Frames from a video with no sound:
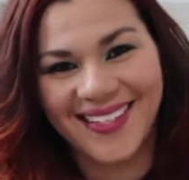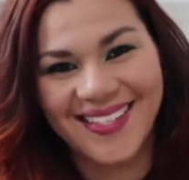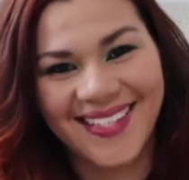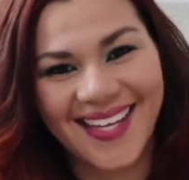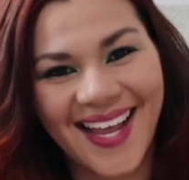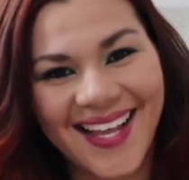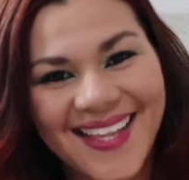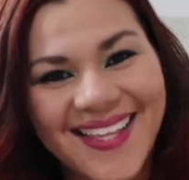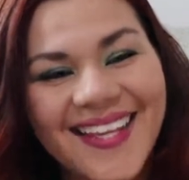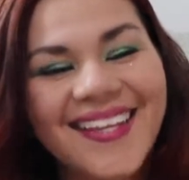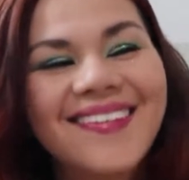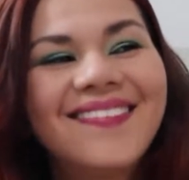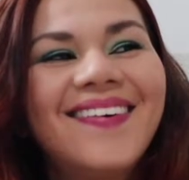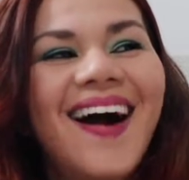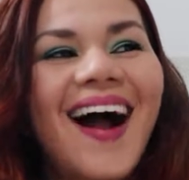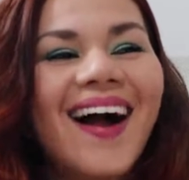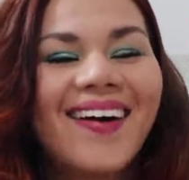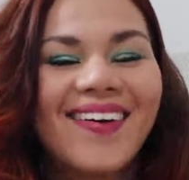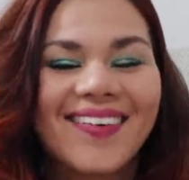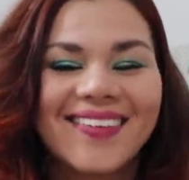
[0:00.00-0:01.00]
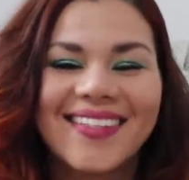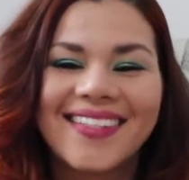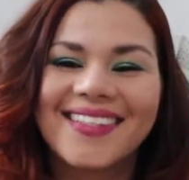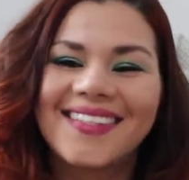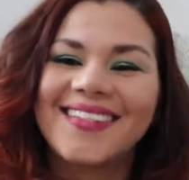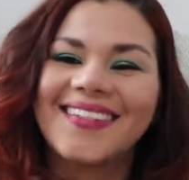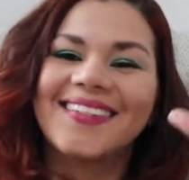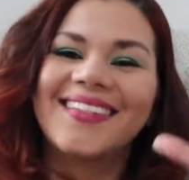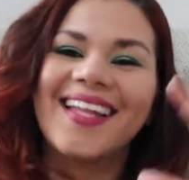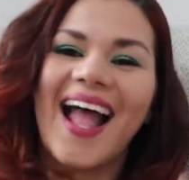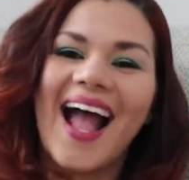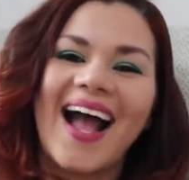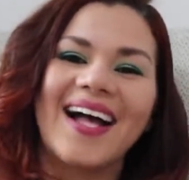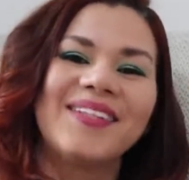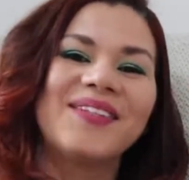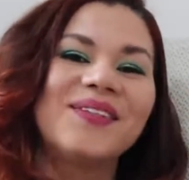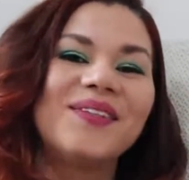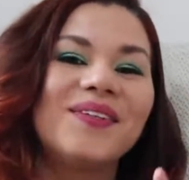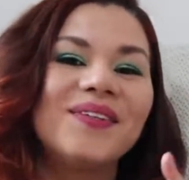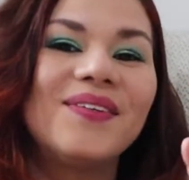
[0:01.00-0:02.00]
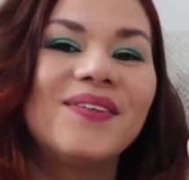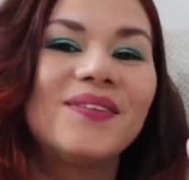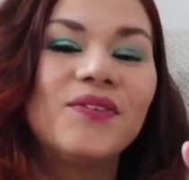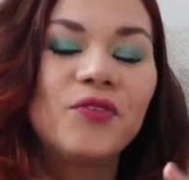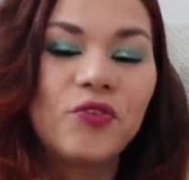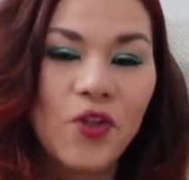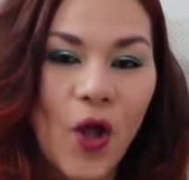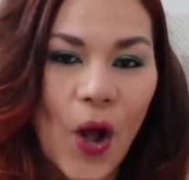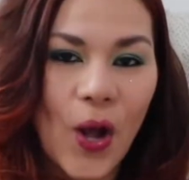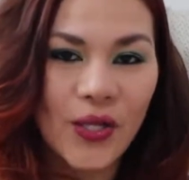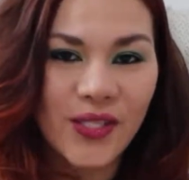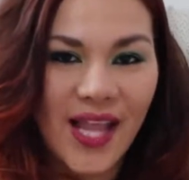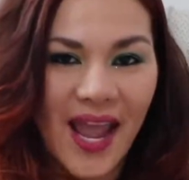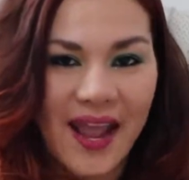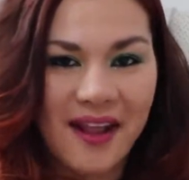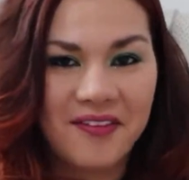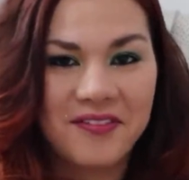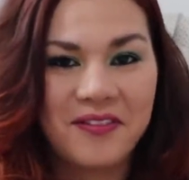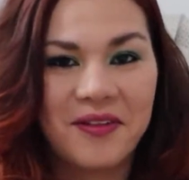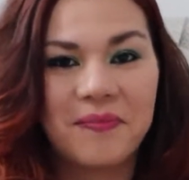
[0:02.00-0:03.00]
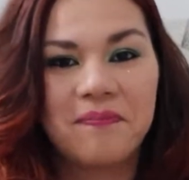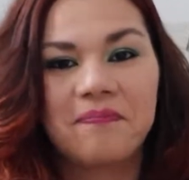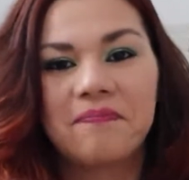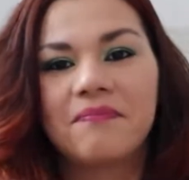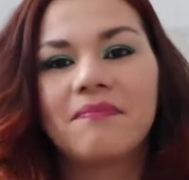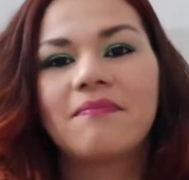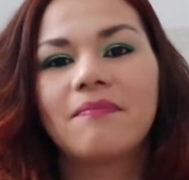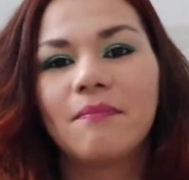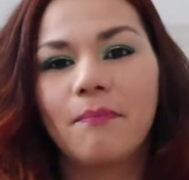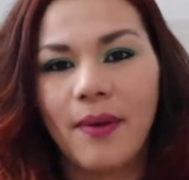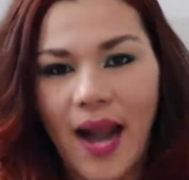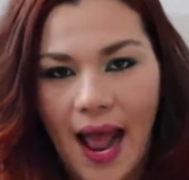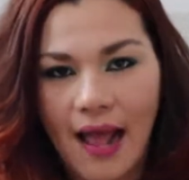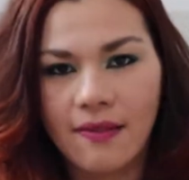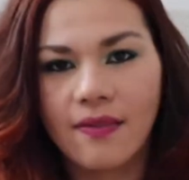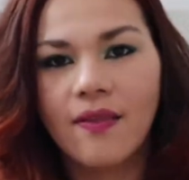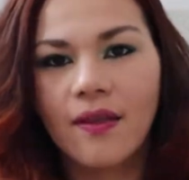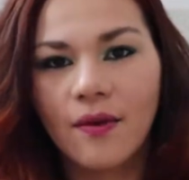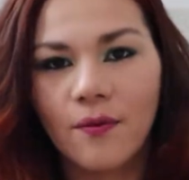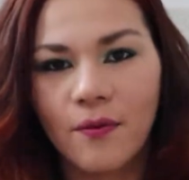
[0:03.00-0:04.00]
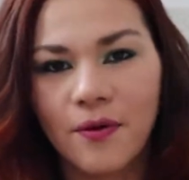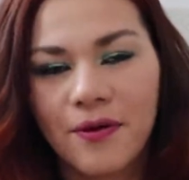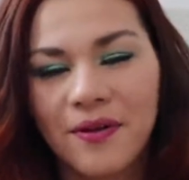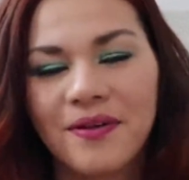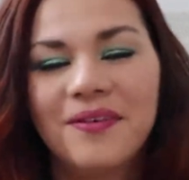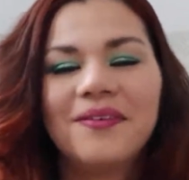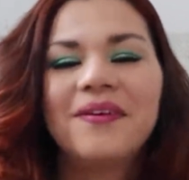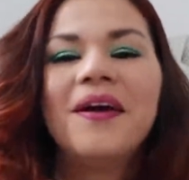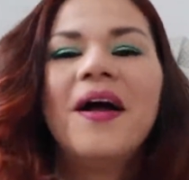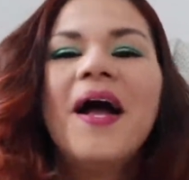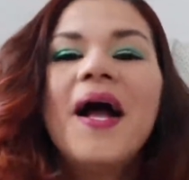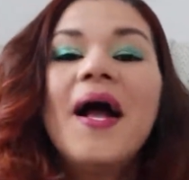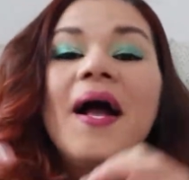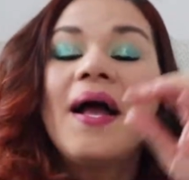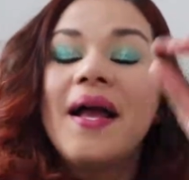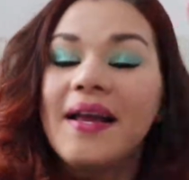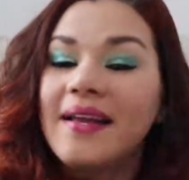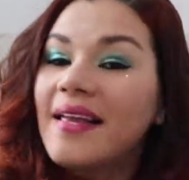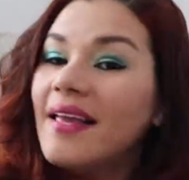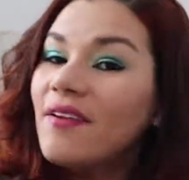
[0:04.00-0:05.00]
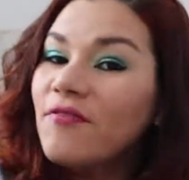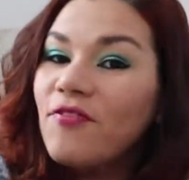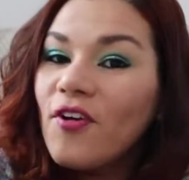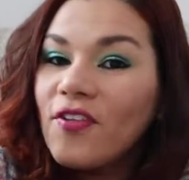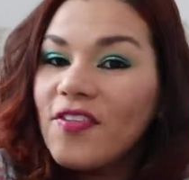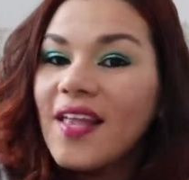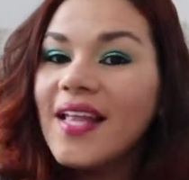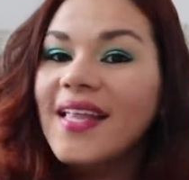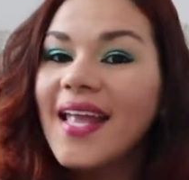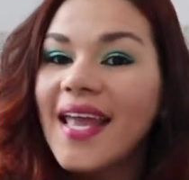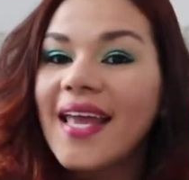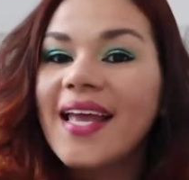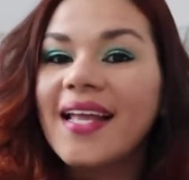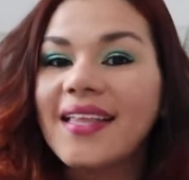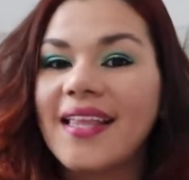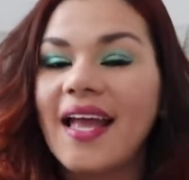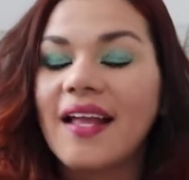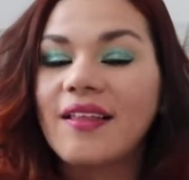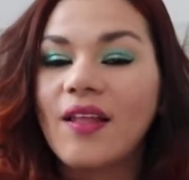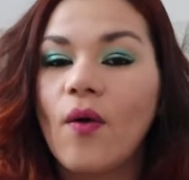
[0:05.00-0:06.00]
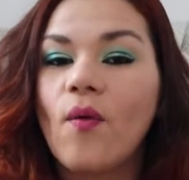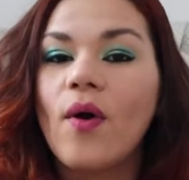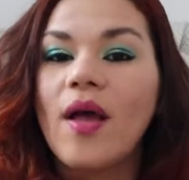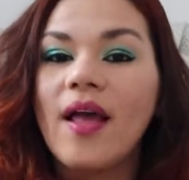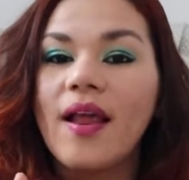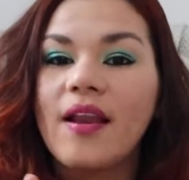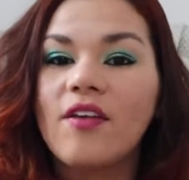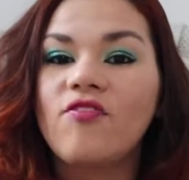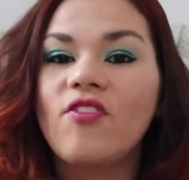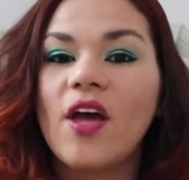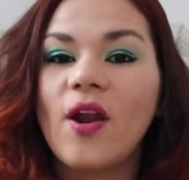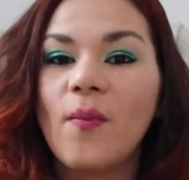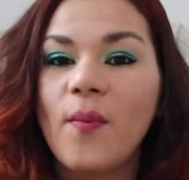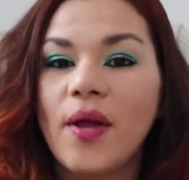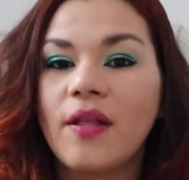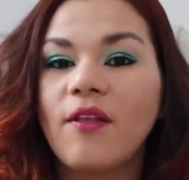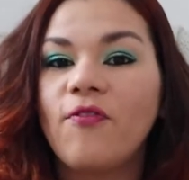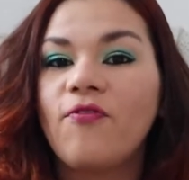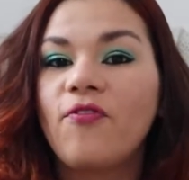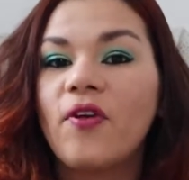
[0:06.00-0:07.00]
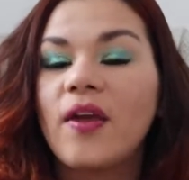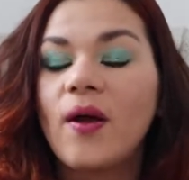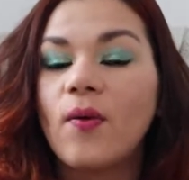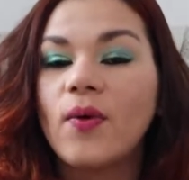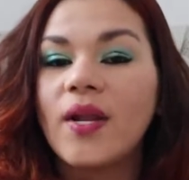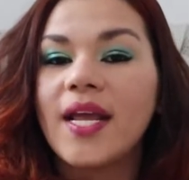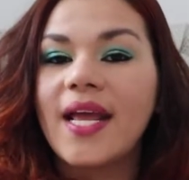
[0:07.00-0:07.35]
eu esqueci. Um ar-condicionado no Nordeste, Brasil que você tem que ter. Então, eles geralmente ficam